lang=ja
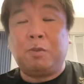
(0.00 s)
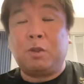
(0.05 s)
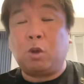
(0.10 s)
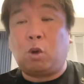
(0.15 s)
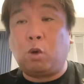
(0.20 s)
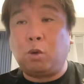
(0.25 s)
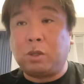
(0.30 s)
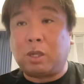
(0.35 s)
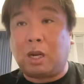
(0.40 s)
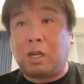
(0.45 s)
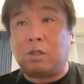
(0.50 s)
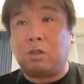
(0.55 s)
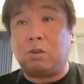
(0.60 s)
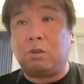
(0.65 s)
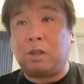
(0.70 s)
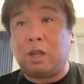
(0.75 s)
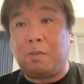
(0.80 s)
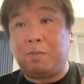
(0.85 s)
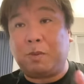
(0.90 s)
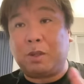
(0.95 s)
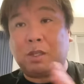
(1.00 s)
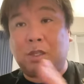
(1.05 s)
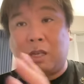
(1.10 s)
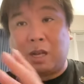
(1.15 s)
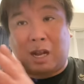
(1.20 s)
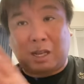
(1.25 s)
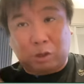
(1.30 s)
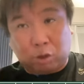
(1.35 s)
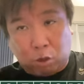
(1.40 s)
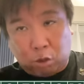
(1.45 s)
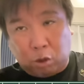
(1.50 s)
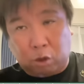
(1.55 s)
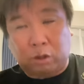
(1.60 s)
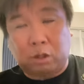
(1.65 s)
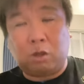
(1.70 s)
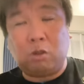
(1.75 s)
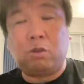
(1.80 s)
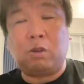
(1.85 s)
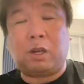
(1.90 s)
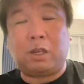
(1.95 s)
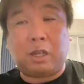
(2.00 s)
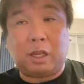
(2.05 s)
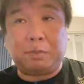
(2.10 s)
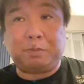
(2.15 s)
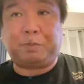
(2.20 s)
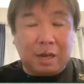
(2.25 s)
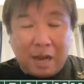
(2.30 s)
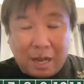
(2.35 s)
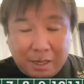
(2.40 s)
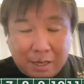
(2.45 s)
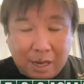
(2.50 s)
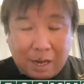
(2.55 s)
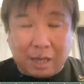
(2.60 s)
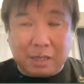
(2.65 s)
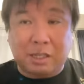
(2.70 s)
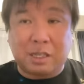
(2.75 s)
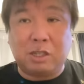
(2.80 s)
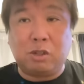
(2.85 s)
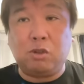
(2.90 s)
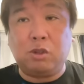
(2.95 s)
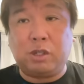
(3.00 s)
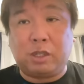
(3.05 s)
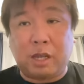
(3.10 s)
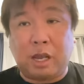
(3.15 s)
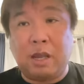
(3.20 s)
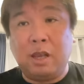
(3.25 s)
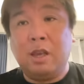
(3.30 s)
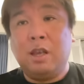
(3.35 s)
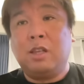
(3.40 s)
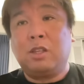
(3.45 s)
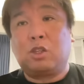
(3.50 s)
ゴンザレスのね、セカンドゴロっていうのはね、ランナーが進塁して、